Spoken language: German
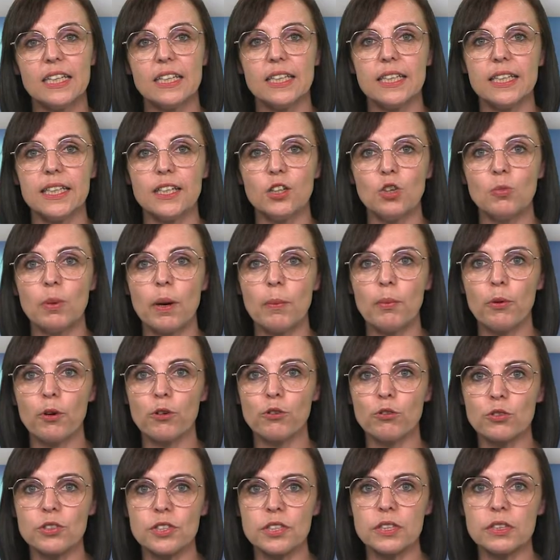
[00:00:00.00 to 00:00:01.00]
Die
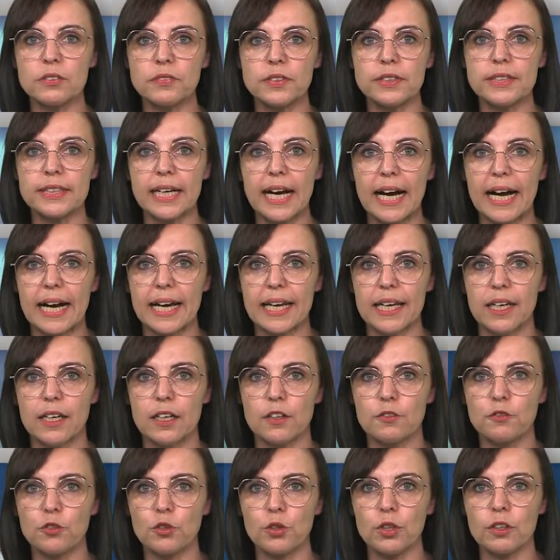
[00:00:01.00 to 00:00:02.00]
Überbrückungshilfe 3
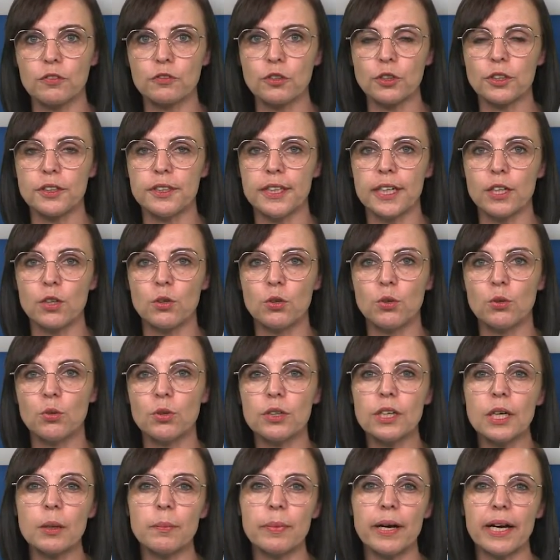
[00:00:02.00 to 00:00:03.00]
für von der
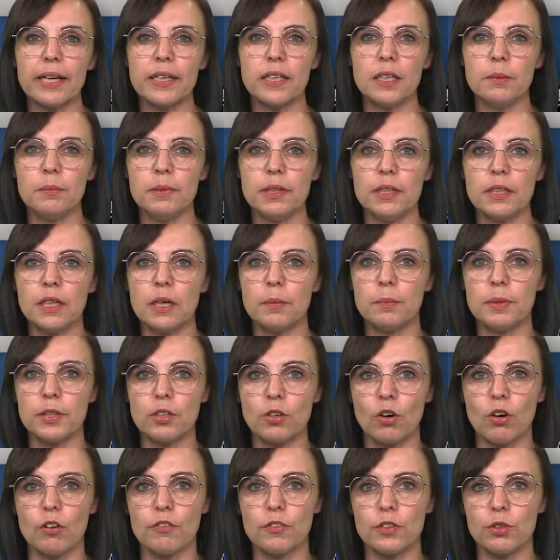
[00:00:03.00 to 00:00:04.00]
Corona-Pandemie
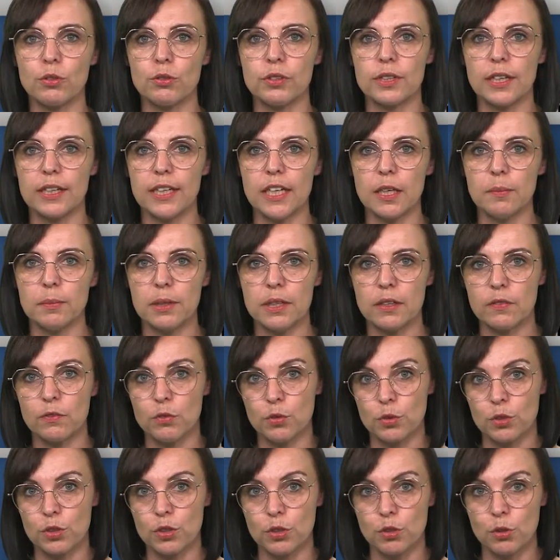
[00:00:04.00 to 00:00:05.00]
betroffene Unternehmen
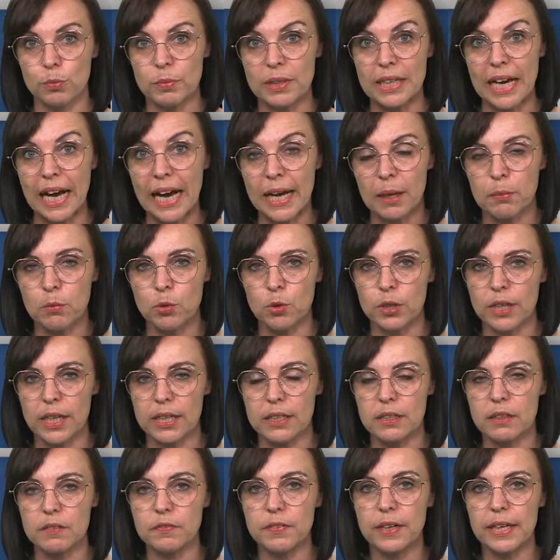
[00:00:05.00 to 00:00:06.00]
wird um drei
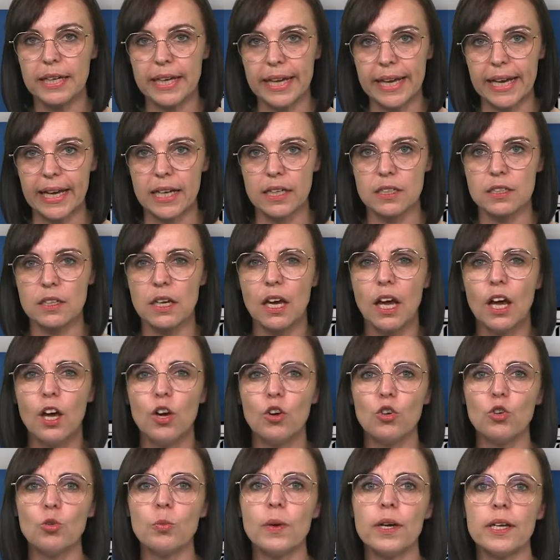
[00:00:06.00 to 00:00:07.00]
Monate verlängert.
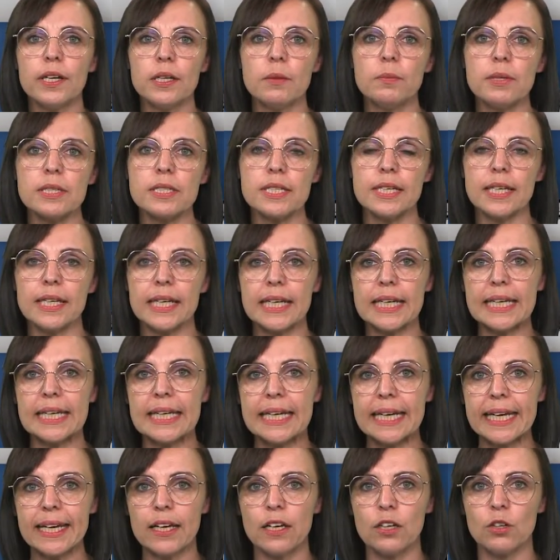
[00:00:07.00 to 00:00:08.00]
Über die
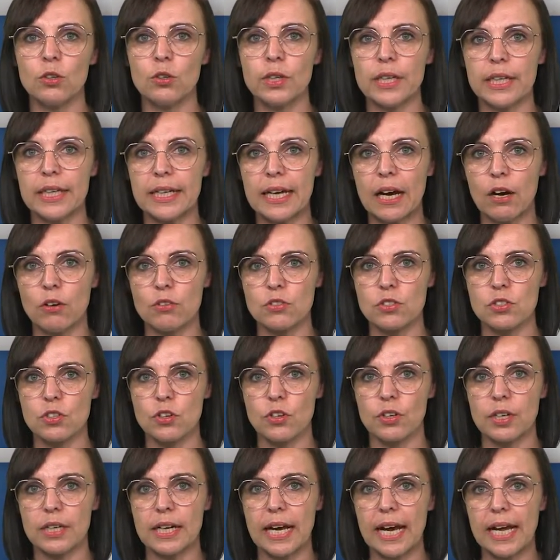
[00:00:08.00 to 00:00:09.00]
bisherige Regelung hinaus
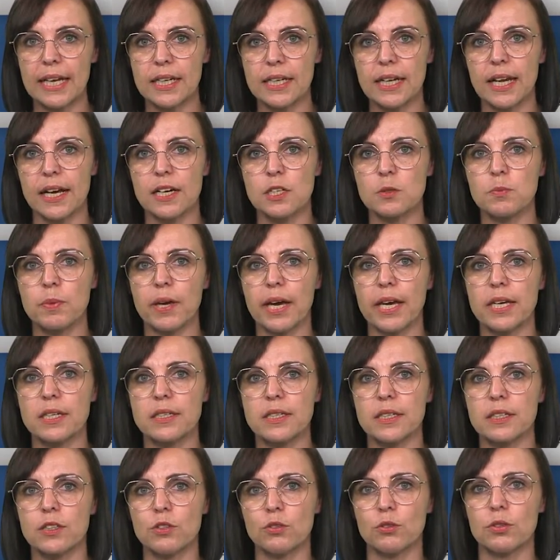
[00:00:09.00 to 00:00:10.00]
können
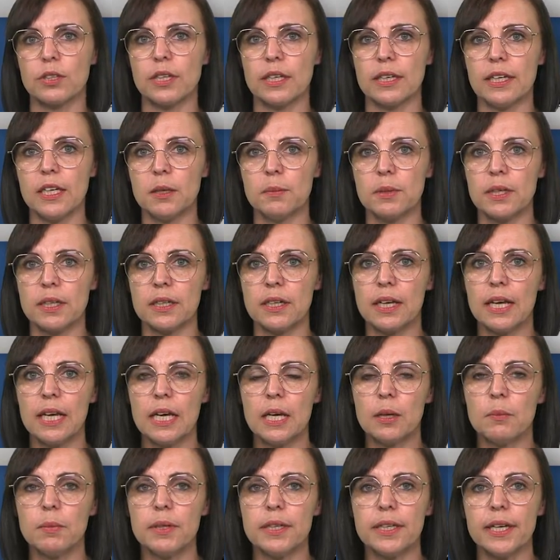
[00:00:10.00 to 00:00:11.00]
antragsberechtigte Unternehmen
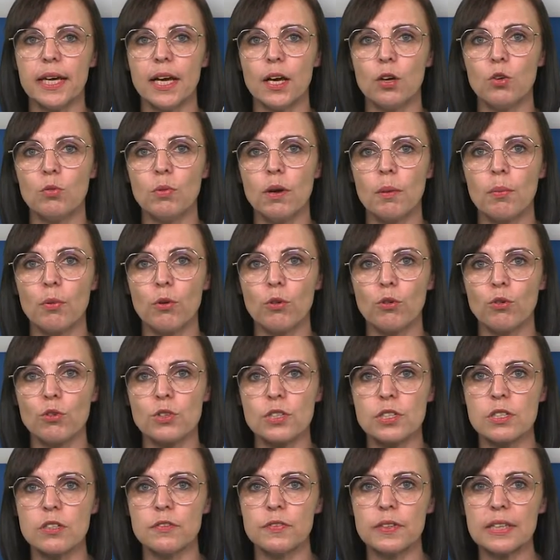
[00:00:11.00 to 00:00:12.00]
mit der
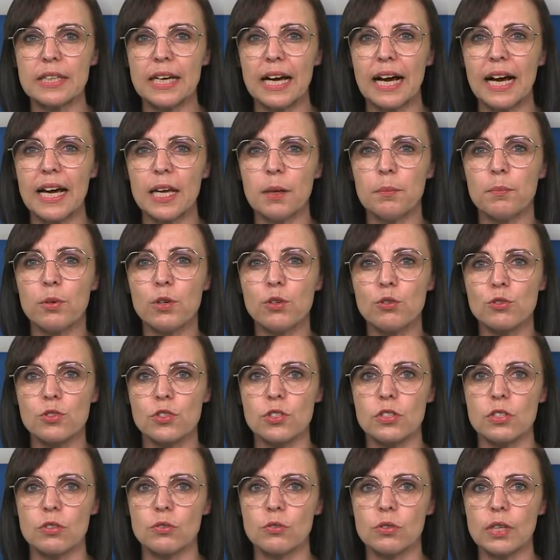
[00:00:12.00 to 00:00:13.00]
Überbrückungshilfe 3
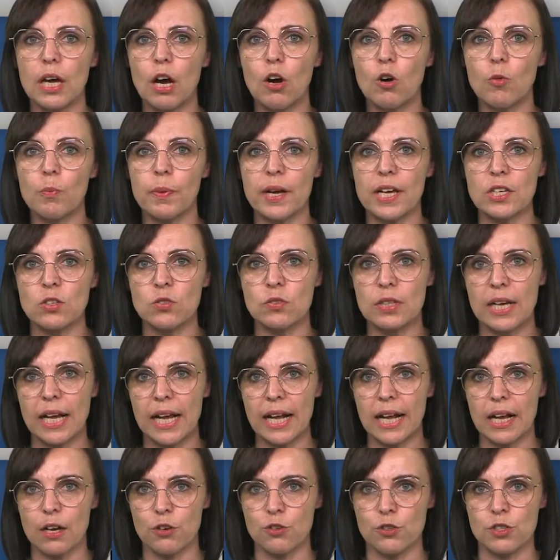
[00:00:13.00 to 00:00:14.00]
Plus nun auch
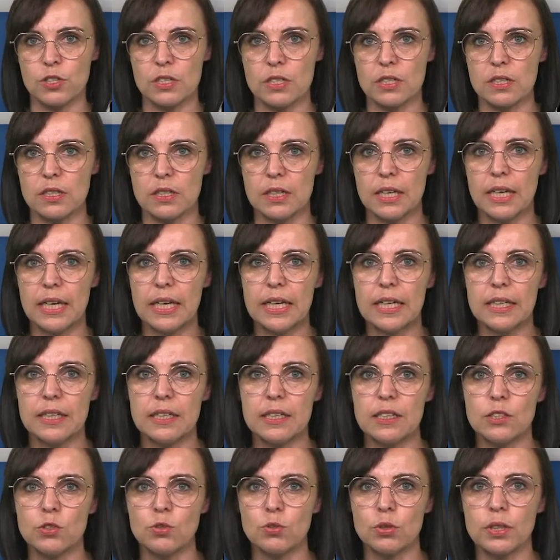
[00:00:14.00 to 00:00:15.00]
Personalkosten,
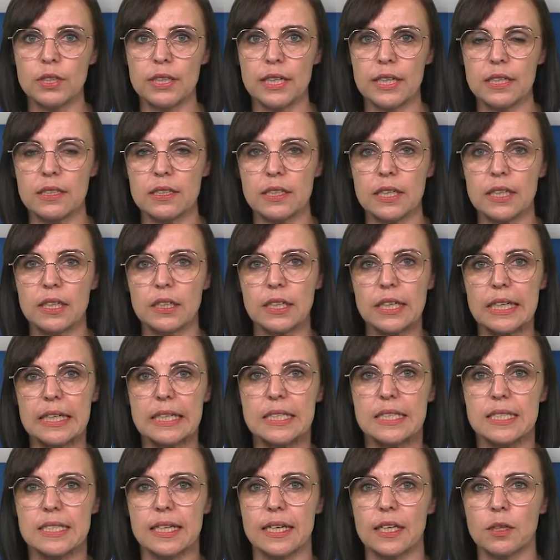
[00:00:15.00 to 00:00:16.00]
die sogenannte
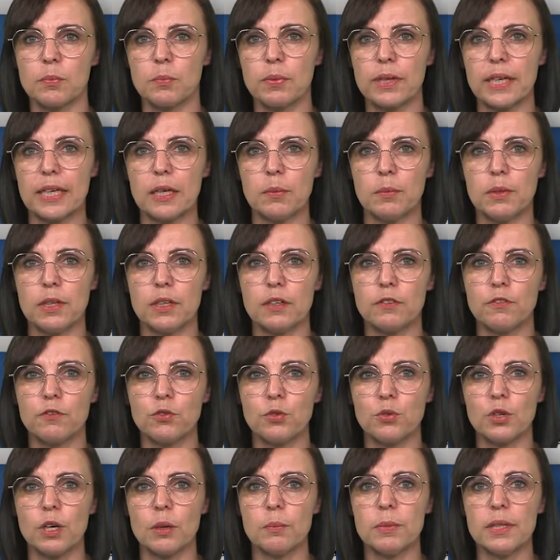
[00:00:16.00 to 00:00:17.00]
Restart-Prämie
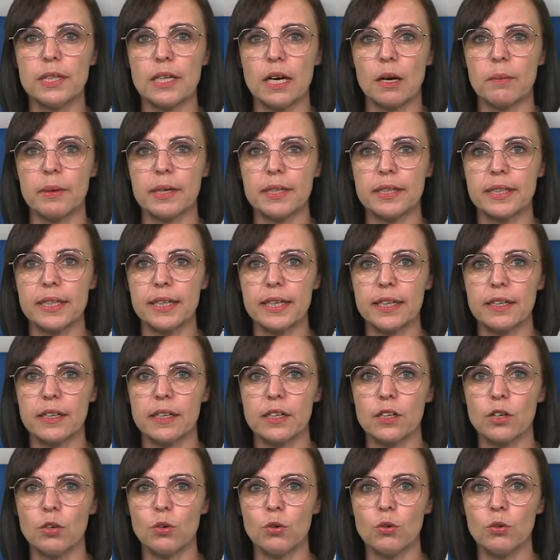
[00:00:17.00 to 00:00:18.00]
für
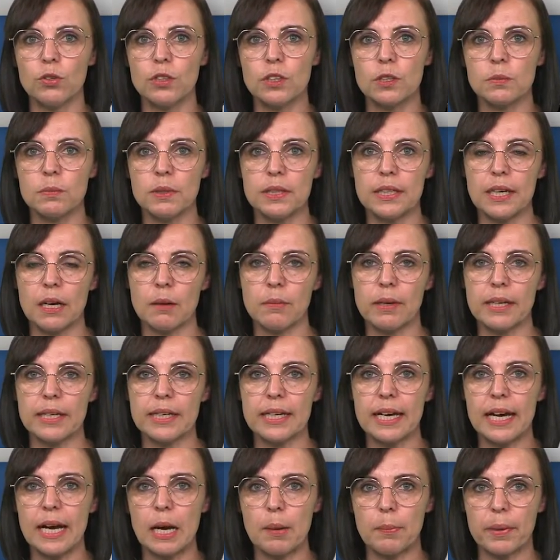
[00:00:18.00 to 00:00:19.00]
Mitarbeiterinnen und
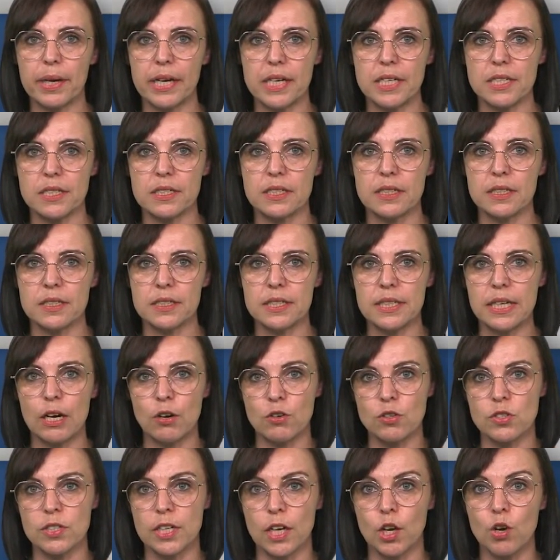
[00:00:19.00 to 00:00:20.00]
Mitarbeiter abrechnen, die
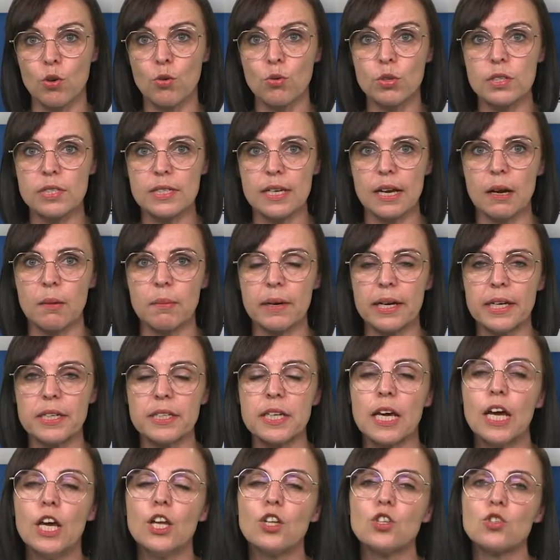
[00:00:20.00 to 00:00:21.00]
aus der
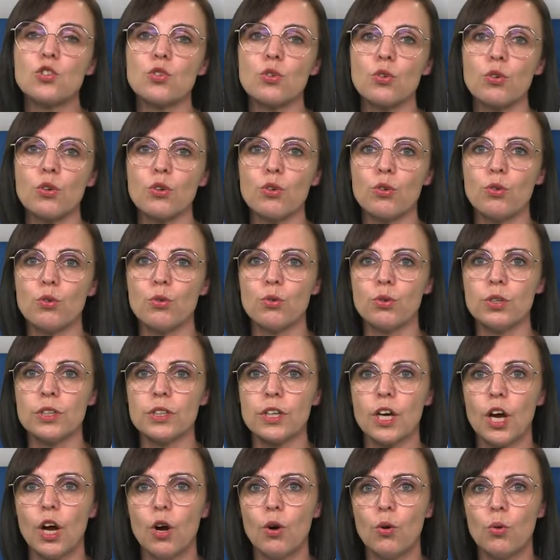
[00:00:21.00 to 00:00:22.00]
Kurzarbeit
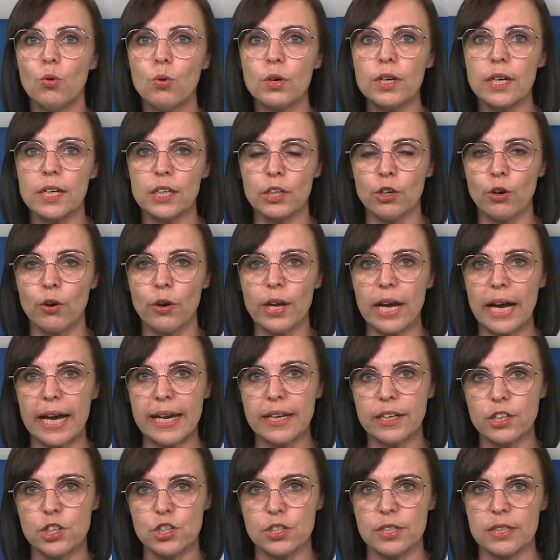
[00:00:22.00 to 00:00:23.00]
zurückgeholt oder neu
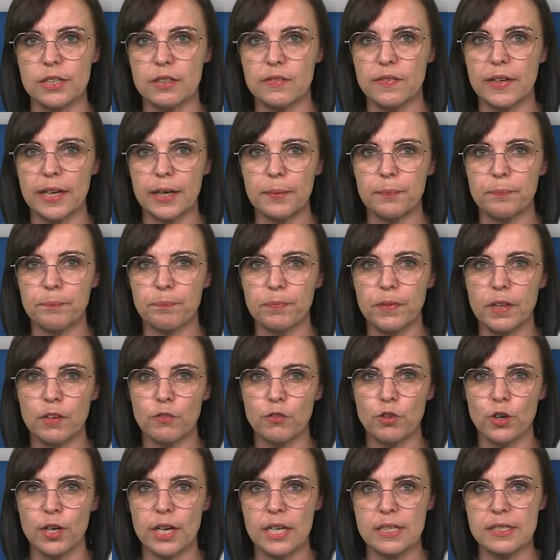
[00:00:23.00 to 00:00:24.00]
eingestellt werden.
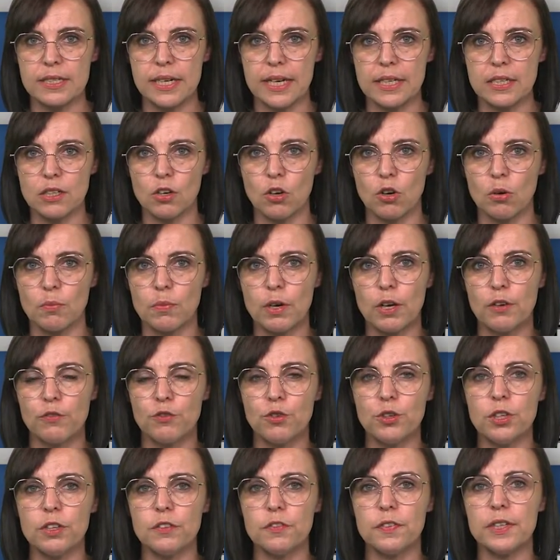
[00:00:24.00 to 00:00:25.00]
Förderzeitraum
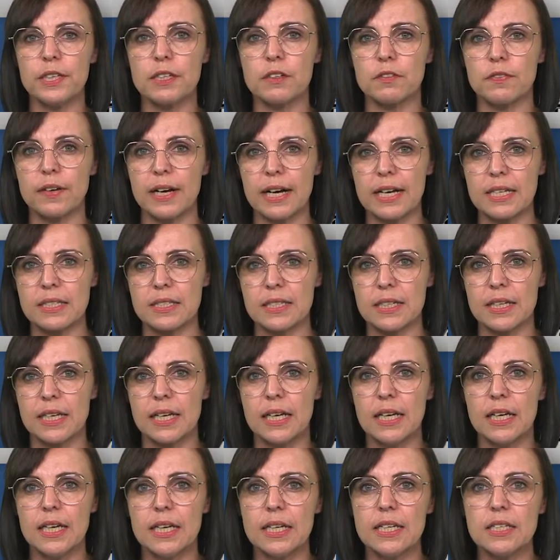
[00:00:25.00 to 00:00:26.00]
für die vierte Phase
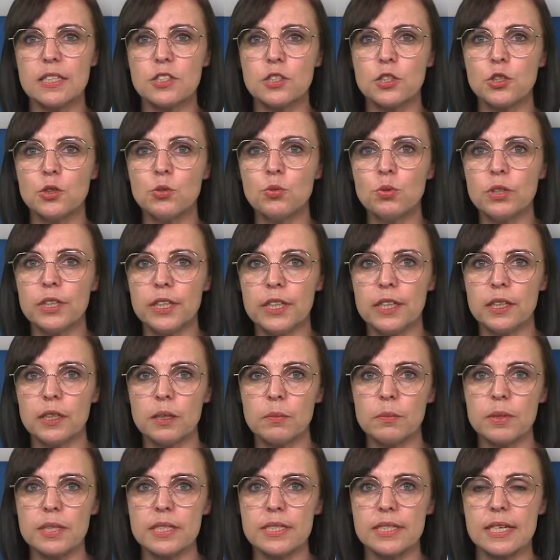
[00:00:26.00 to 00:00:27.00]
ist Juli
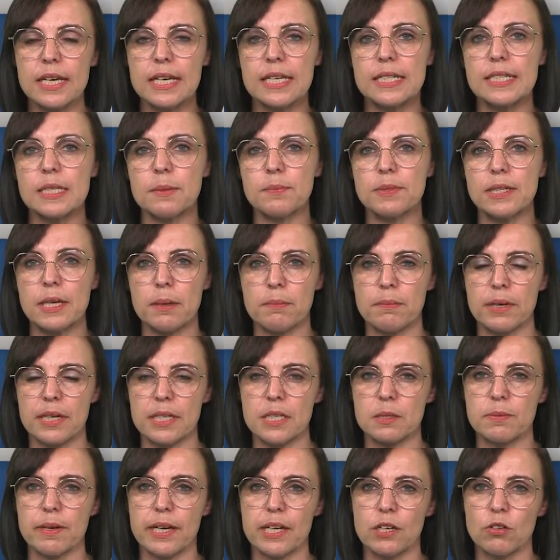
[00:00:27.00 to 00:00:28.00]
bis September
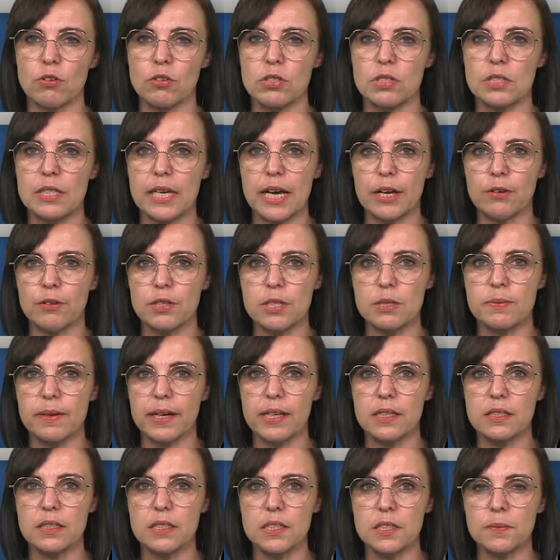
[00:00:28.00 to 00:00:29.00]

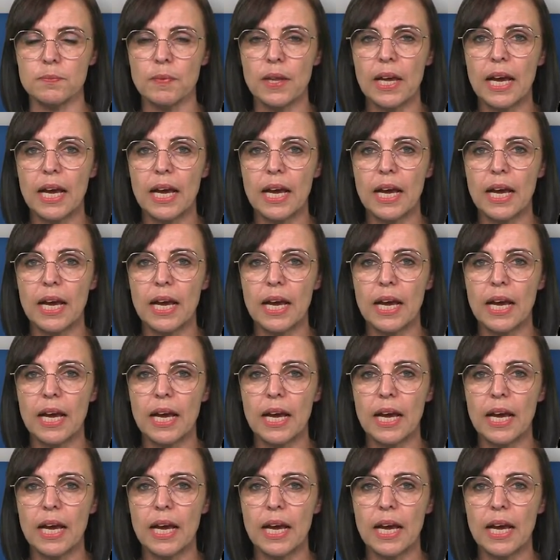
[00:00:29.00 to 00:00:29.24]
2021.